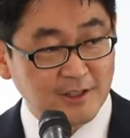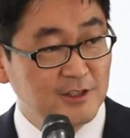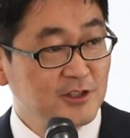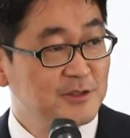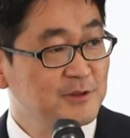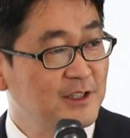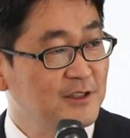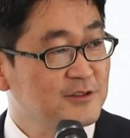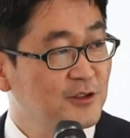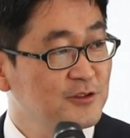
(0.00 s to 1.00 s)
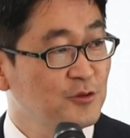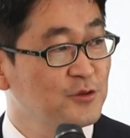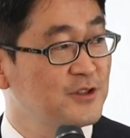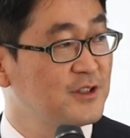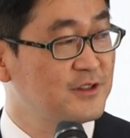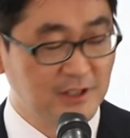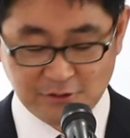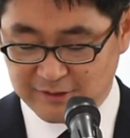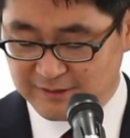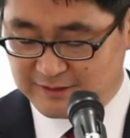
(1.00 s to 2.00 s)
안녕하십니까. 저는 오늘
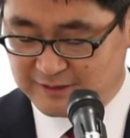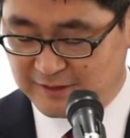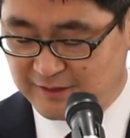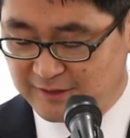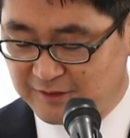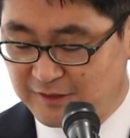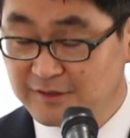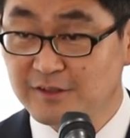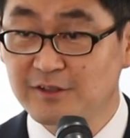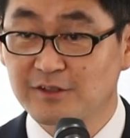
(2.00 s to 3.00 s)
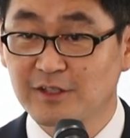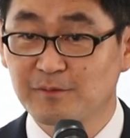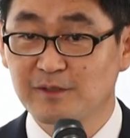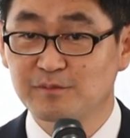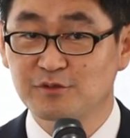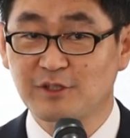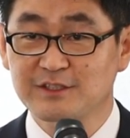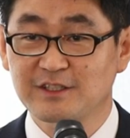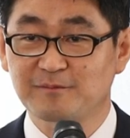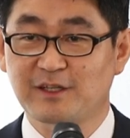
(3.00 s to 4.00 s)
사회를 진행하게 된 인력개발부
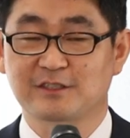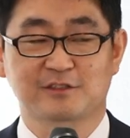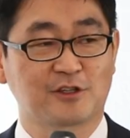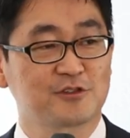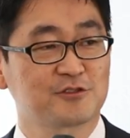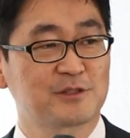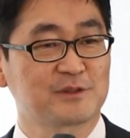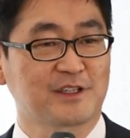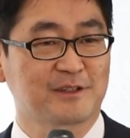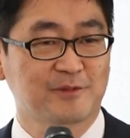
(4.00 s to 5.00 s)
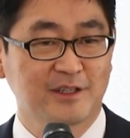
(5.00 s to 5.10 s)
과장 박정훈입니다.